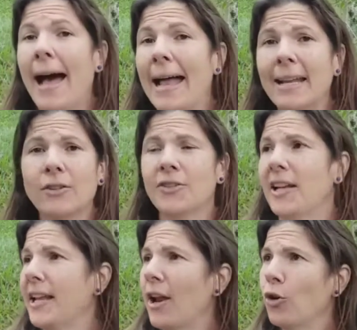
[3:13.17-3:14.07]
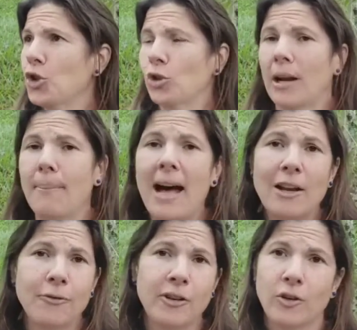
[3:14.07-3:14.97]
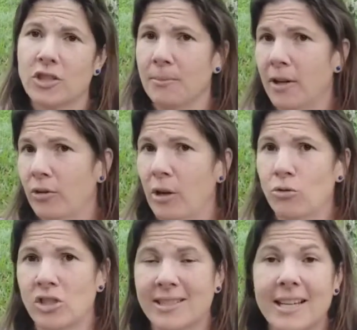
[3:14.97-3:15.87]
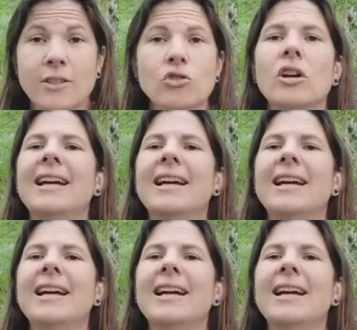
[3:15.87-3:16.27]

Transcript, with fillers: Ah, não, Celei, na noite eu trabalho, final de semana eu tenho um descanso.